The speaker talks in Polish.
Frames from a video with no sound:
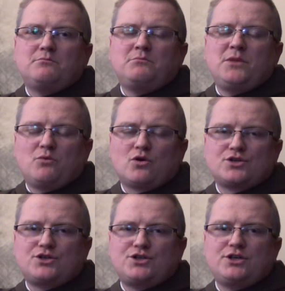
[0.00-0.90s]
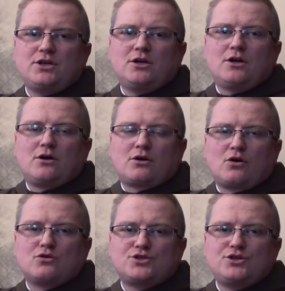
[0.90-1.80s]
miłości
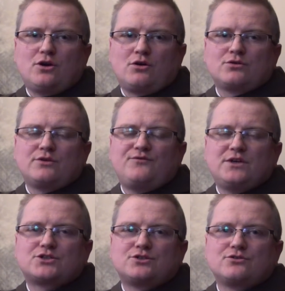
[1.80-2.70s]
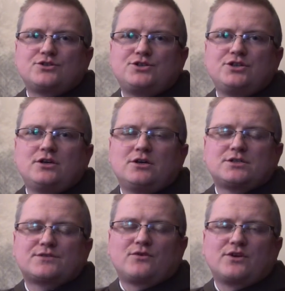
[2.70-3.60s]
rodzi on w wieczności
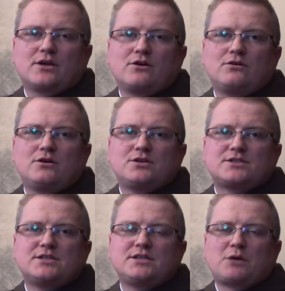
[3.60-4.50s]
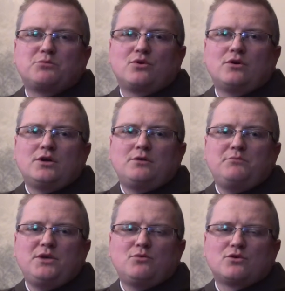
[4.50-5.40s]
swojego syna, bo
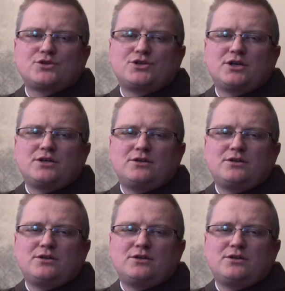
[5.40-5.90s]
miłość